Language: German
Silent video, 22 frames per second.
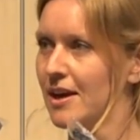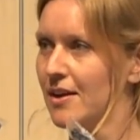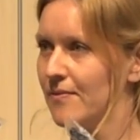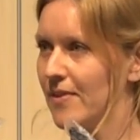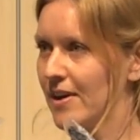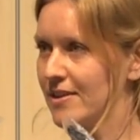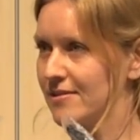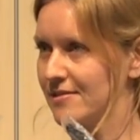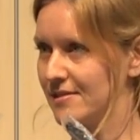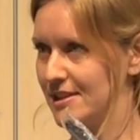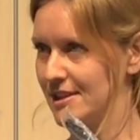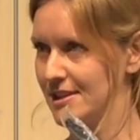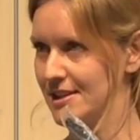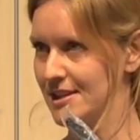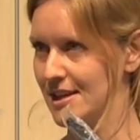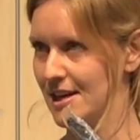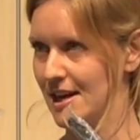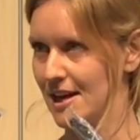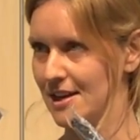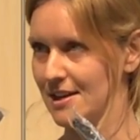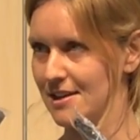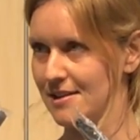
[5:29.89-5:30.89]
Was Sie
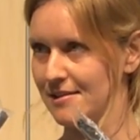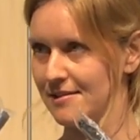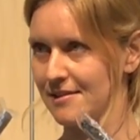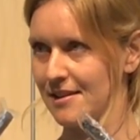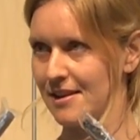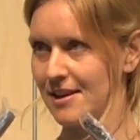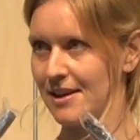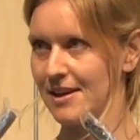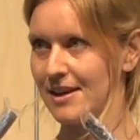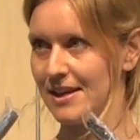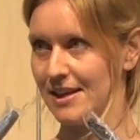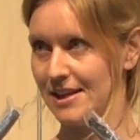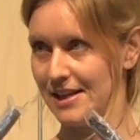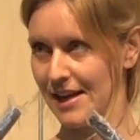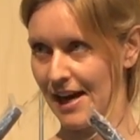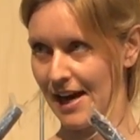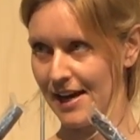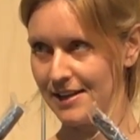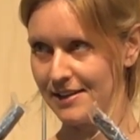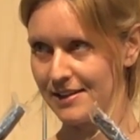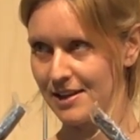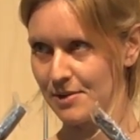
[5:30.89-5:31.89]
hier alles
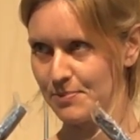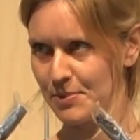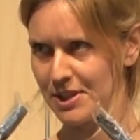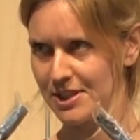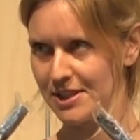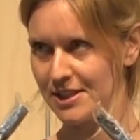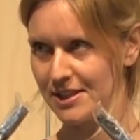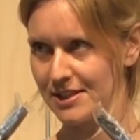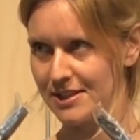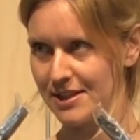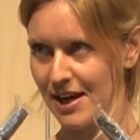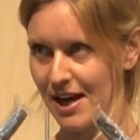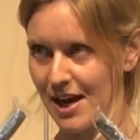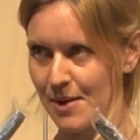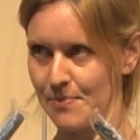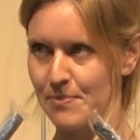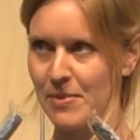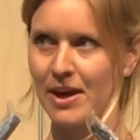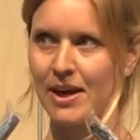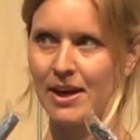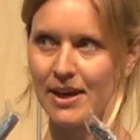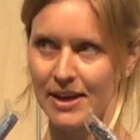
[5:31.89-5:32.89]
hineininterpretiert
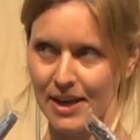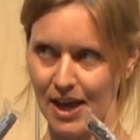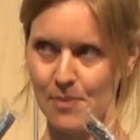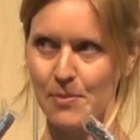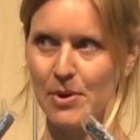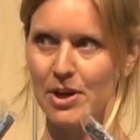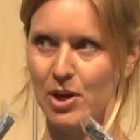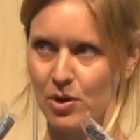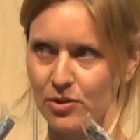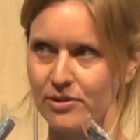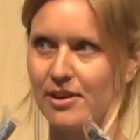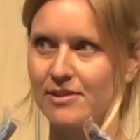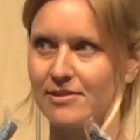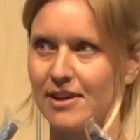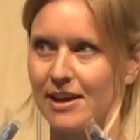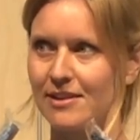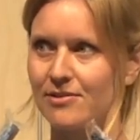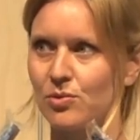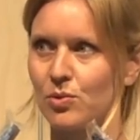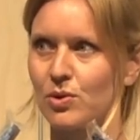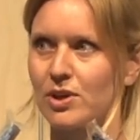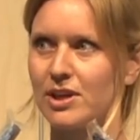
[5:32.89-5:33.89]
haben, kann man aus der
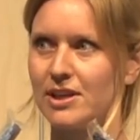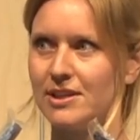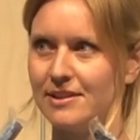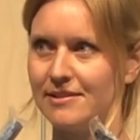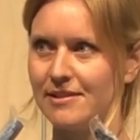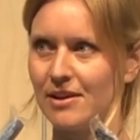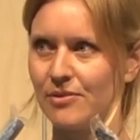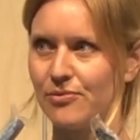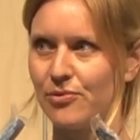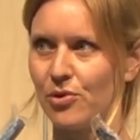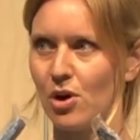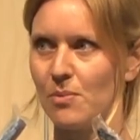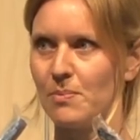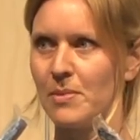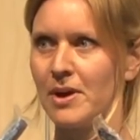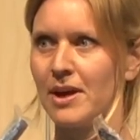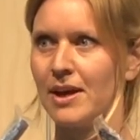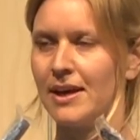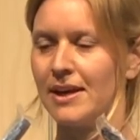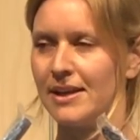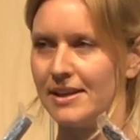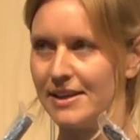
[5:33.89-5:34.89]
Satzung in dieser Form
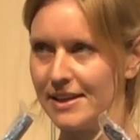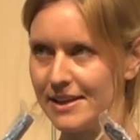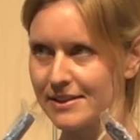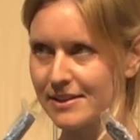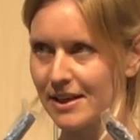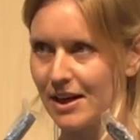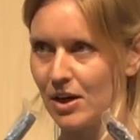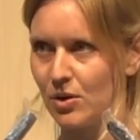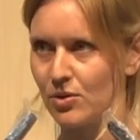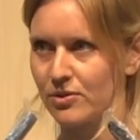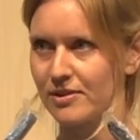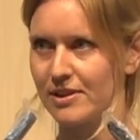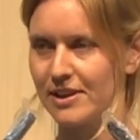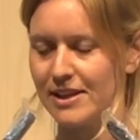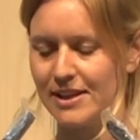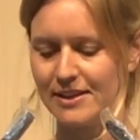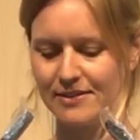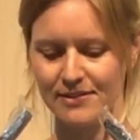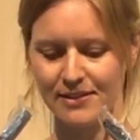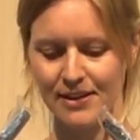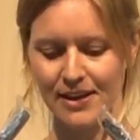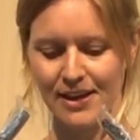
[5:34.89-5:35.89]
nicht
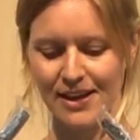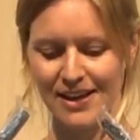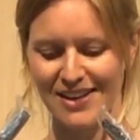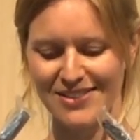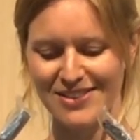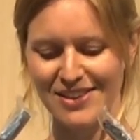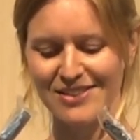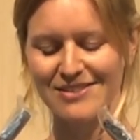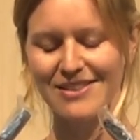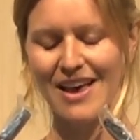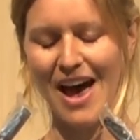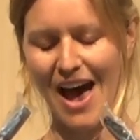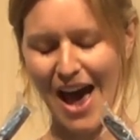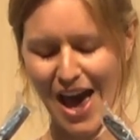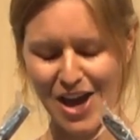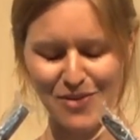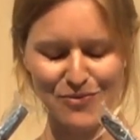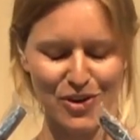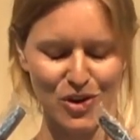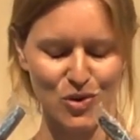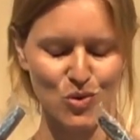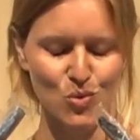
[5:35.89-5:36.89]
rauslesen. Es ist
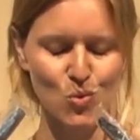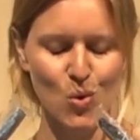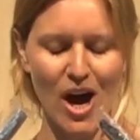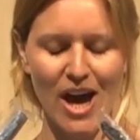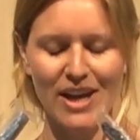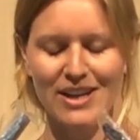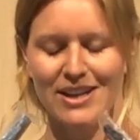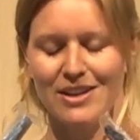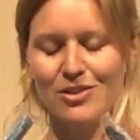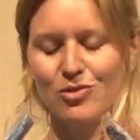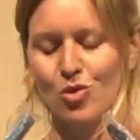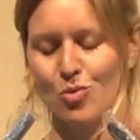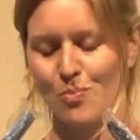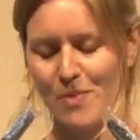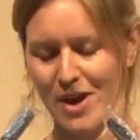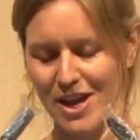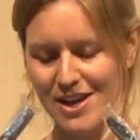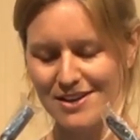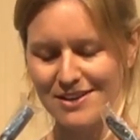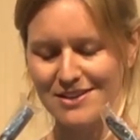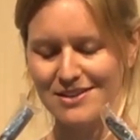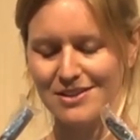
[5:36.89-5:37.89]
einfach nur ein
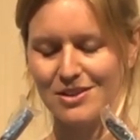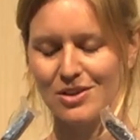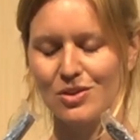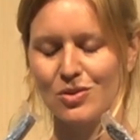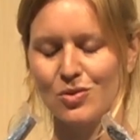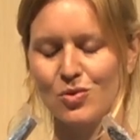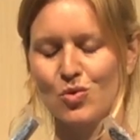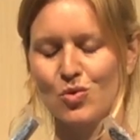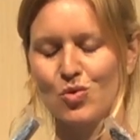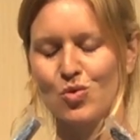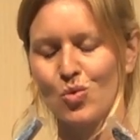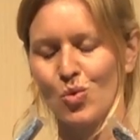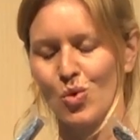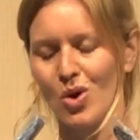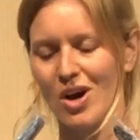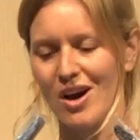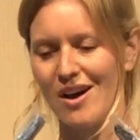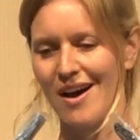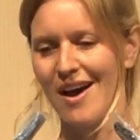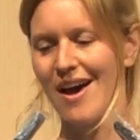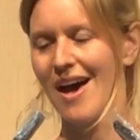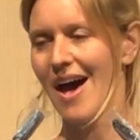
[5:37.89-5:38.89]
Instrument,
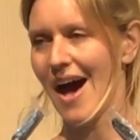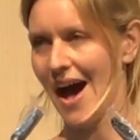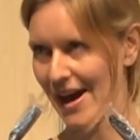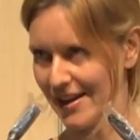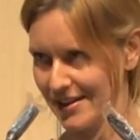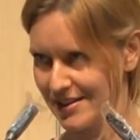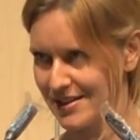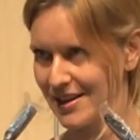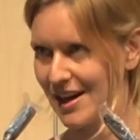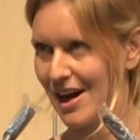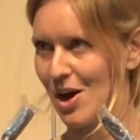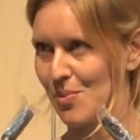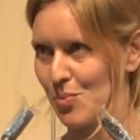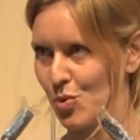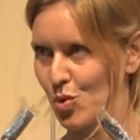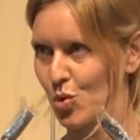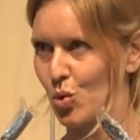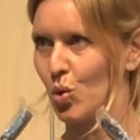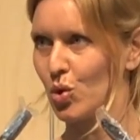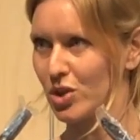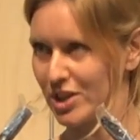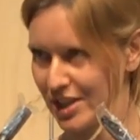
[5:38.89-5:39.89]
zur
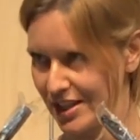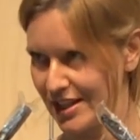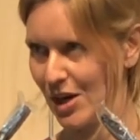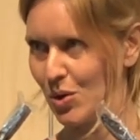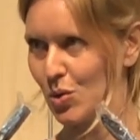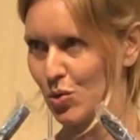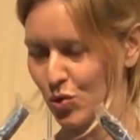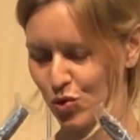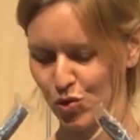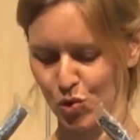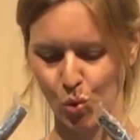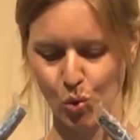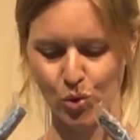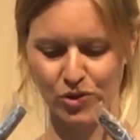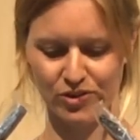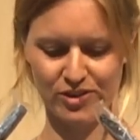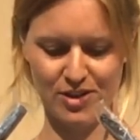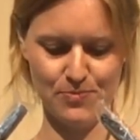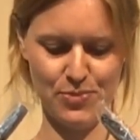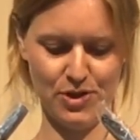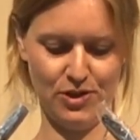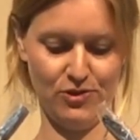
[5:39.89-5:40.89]
Handhabung. Und genau so
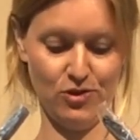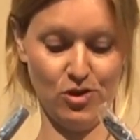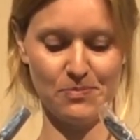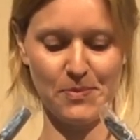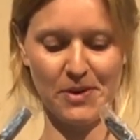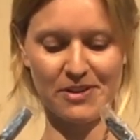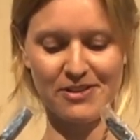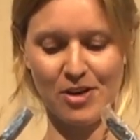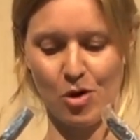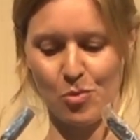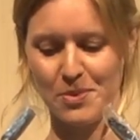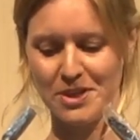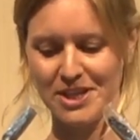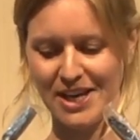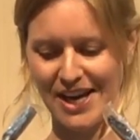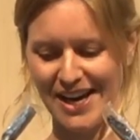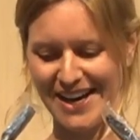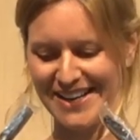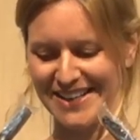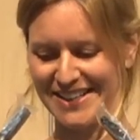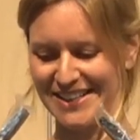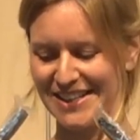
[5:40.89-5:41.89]
simpel sollte man es auch
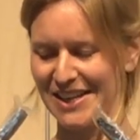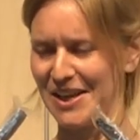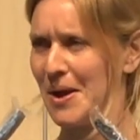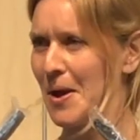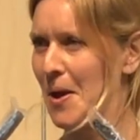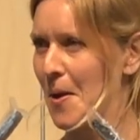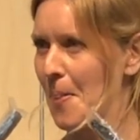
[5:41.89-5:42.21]
betrachten.